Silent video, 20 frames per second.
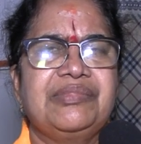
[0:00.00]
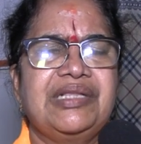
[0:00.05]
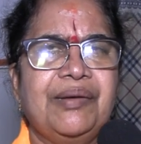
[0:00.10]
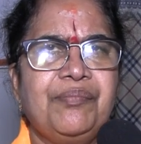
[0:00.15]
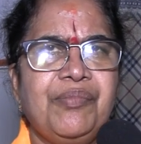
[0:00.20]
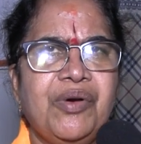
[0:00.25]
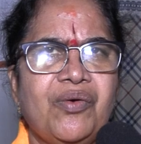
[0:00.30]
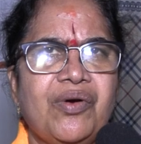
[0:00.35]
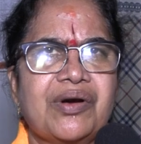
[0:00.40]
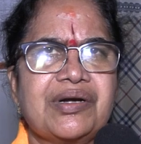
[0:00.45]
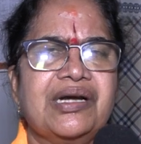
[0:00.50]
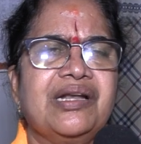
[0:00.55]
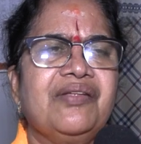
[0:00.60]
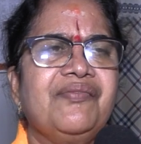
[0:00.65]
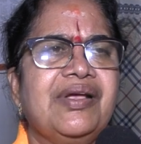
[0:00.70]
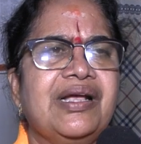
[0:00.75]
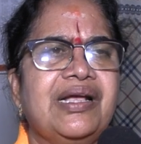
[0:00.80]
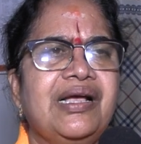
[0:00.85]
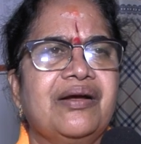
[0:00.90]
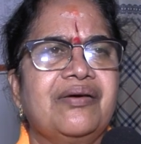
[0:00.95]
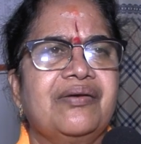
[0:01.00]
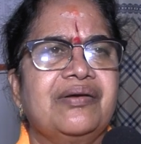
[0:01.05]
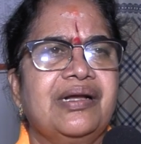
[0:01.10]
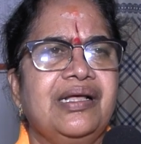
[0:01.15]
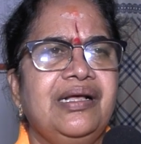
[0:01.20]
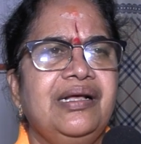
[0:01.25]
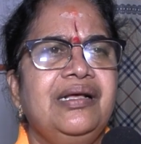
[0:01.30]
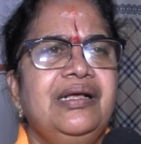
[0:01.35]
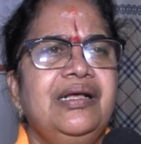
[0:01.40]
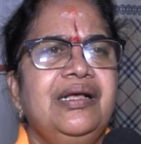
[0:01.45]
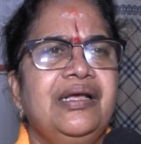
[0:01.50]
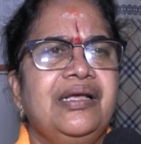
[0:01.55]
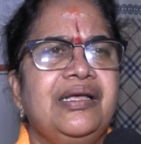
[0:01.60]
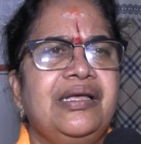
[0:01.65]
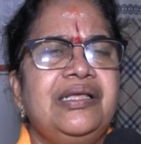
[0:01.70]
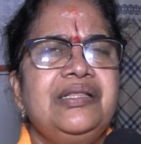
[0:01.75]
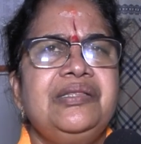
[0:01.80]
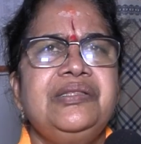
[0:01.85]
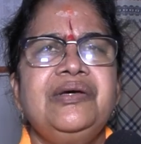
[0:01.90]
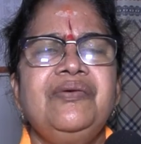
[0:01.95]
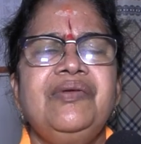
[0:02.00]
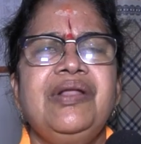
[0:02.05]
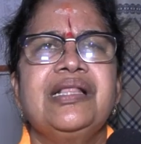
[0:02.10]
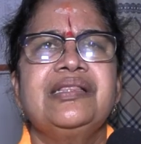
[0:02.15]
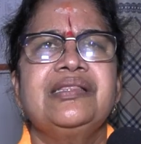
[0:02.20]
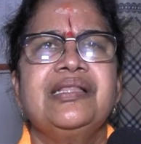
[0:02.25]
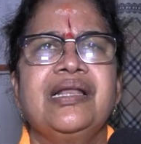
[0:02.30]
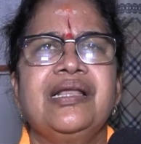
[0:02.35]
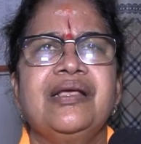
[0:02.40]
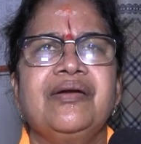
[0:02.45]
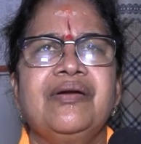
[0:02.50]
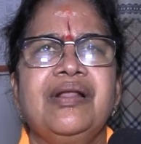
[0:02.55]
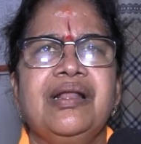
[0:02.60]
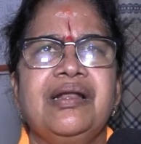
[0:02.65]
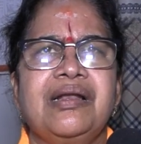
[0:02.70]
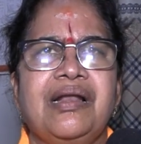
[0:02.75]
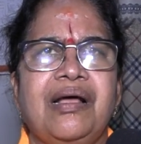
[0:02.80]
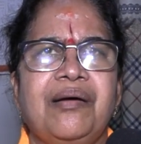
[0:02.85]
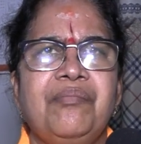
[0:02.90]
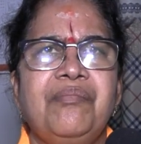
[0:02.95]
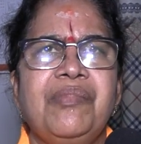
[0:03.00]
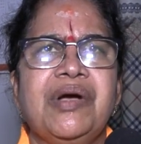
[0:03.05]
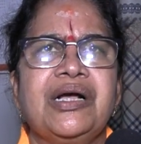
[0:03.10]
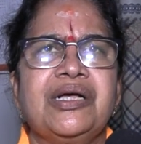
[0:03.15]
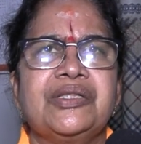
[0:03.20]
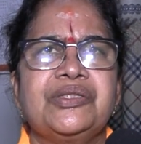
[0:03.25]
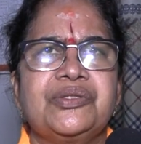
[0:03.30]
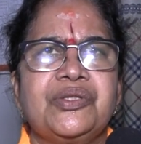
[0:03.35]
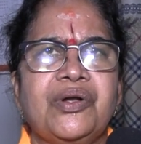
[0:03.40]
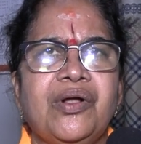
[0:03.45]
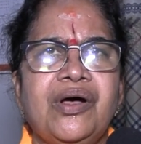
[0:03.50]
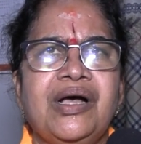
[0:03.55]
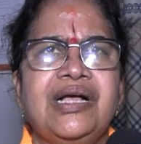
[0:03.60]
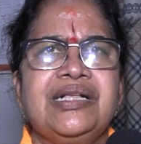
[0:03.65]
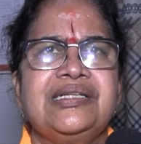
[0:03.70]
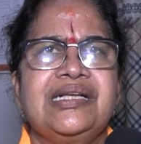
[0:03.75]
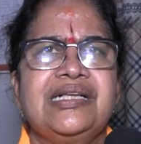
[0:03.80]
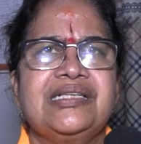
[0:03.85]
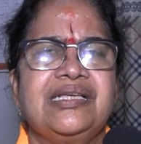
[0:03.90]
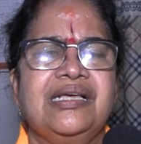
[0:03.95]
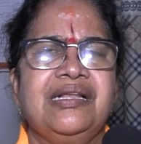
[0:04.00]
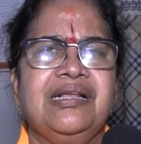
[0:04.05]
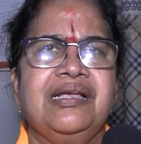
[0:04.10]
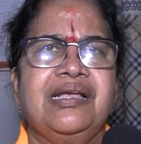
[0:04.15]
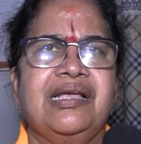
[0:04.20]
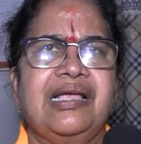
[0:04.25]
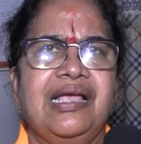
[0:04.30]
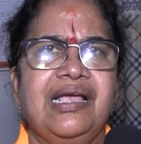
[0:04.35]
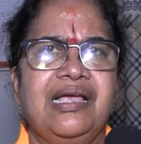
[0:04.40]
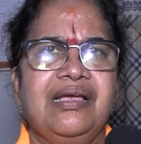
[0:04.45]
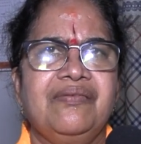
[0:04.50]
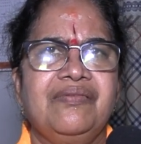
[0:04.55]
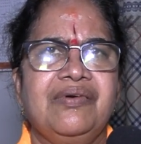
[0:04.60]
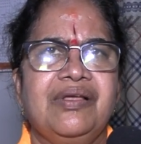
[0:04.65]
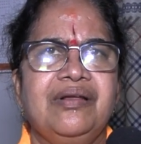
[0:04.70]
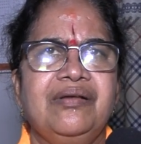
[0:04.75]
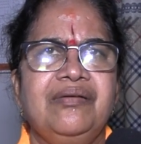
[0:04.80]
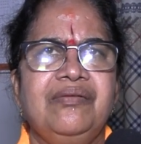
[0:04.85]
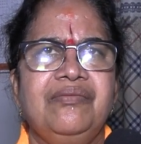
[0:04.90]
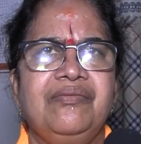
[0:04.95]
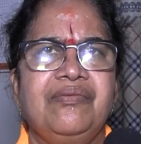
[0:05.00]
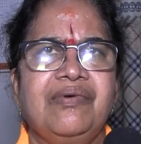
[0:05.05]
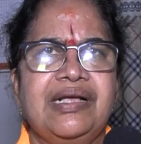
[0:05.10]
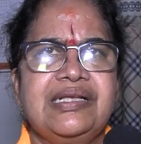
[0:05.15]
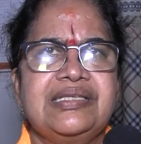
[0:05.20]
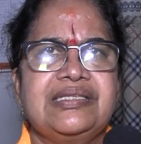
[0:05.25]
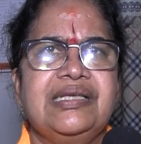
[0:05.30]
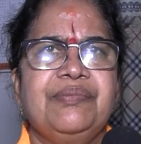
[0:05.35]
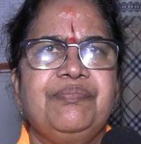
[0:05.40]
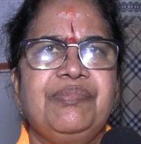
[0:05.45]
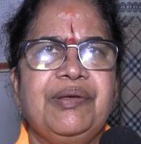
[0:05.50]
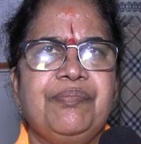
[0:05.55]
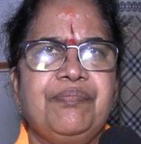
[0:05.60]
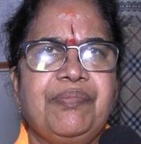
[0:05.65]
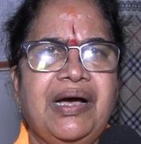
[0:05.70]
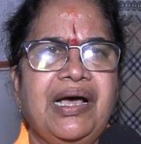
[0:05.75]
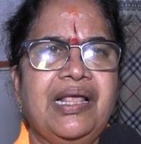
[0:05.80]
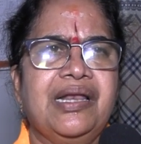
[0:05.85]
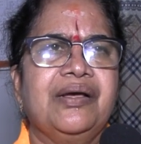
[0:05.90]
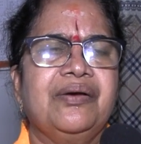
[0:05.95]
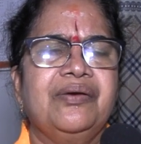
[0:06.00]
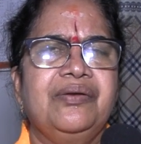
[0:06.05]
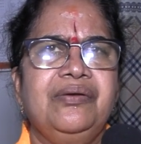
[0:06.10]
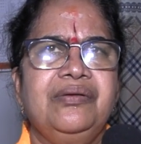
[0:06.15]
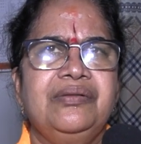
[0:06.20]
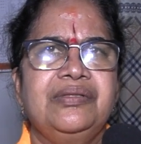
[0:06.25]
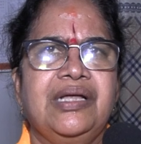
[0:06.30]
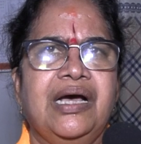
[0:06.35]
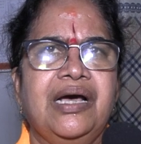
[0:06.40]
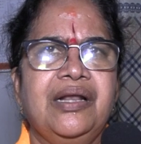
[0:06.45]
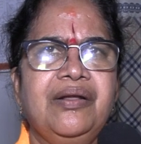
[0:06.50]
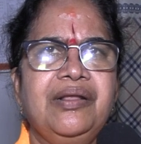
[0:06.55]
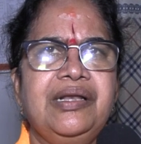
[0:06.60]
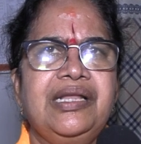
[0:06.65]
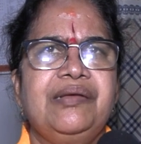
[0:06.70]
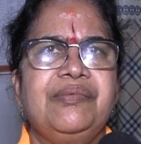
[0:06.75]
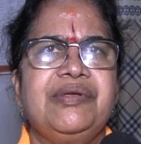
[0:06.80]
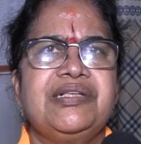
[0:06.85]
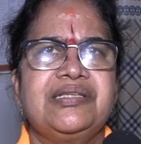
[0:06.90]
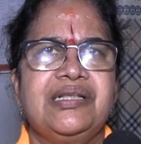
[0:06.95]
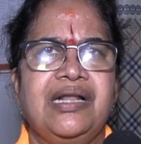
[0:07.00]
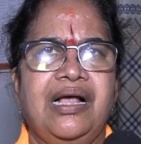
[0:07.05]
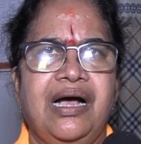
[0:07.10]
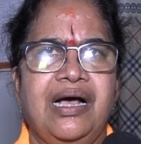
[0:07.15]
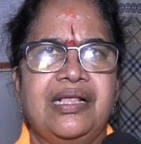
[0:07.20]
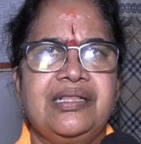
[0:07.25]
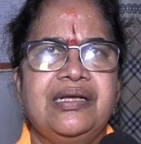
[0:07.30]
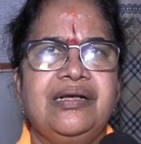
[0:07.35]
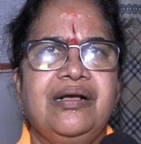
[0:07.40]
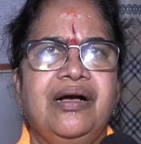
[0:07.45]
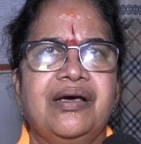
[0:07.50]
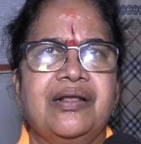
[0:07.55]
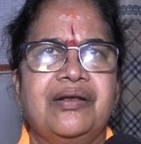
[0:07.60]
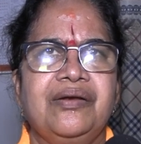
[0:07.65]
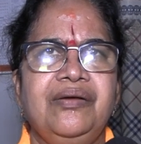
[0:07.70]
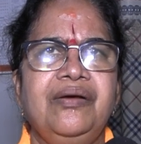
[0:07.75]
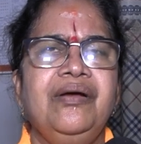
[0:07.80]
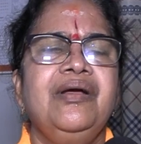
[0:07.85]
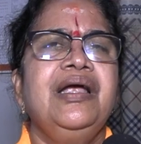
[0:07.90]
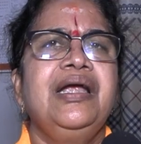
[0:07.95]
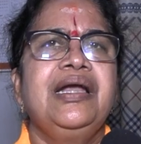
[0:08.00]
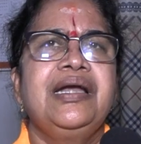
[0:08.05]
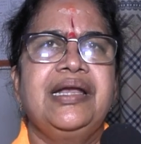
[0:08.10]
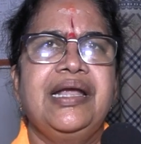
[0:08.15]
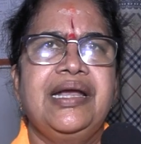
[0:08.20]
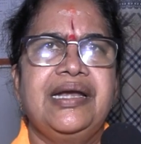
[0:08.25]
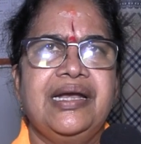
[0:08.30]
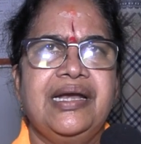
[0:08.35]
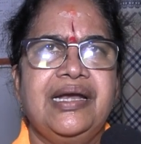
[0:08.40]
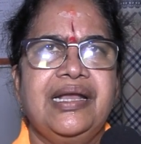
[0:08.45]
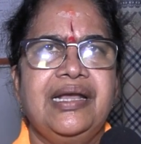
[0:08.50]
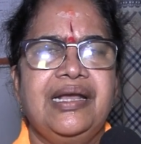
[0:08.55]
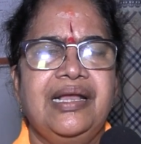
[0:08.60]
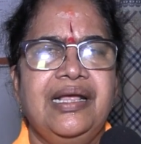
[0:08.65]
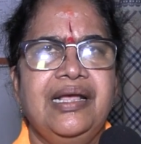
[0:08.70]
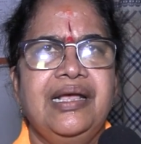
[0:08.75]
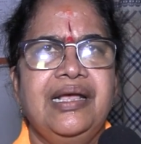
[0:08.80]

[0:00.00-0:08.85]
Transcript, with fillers: దెబ్బ కొట్టడమే కాకుండా హిందువులందరినీ కూడా నమ్మక ద్రోహం చేశారు కేవలం వైసీపీ పాలకులు దానిలో నియమించిన అధికారులు టీటీడీ